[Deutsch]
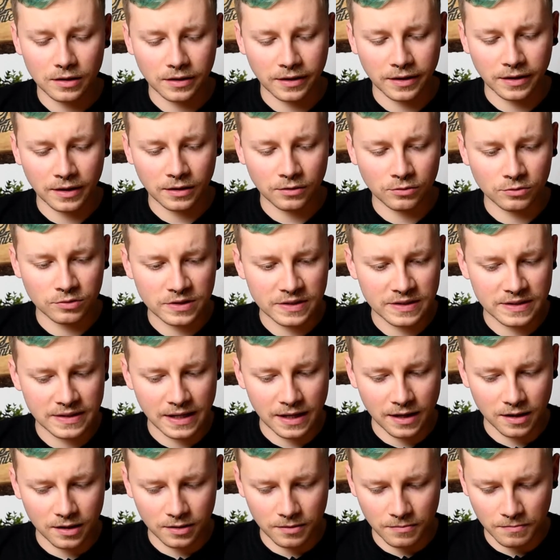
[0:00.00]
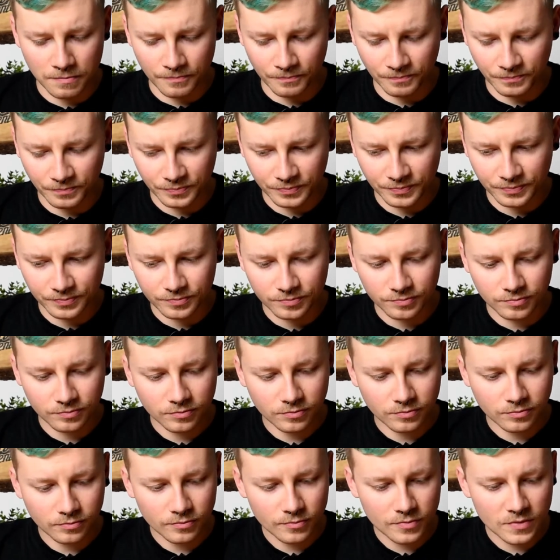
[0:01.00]
Der auch sehr,
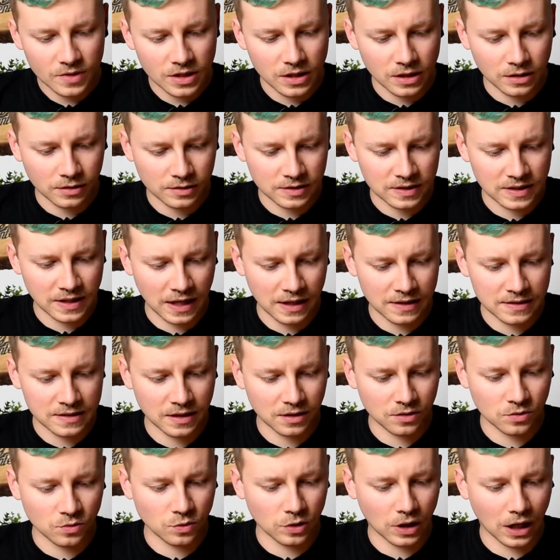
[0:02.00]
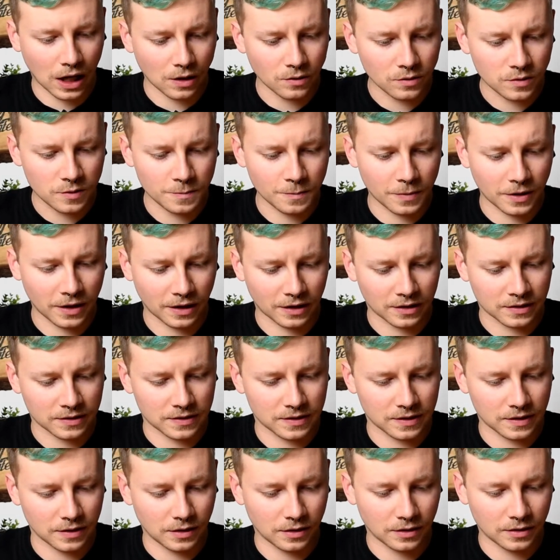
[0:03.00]
sehr, sehr gut
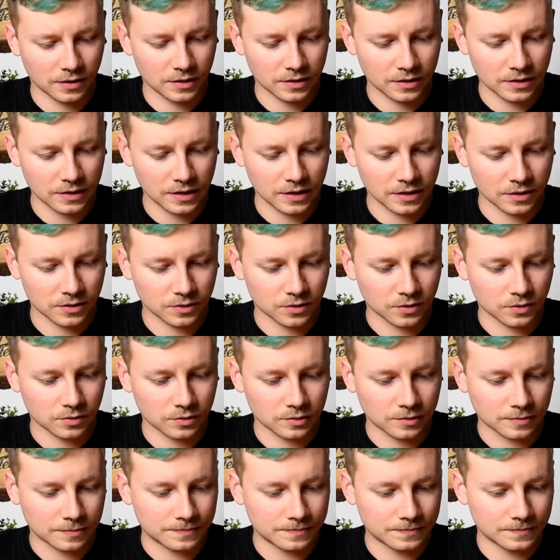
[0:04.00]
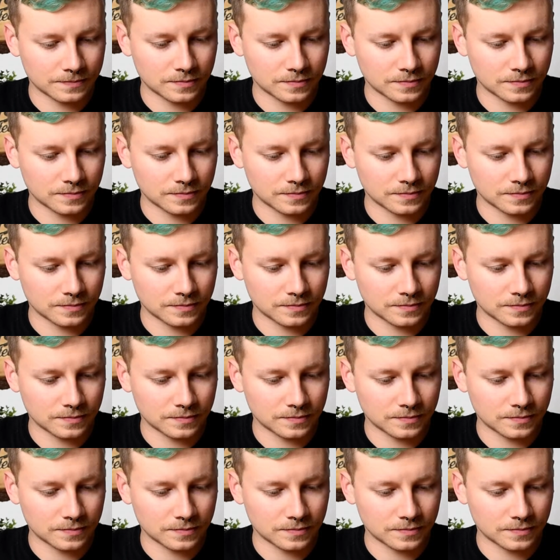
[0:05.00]
ausbalanciert ist. Also,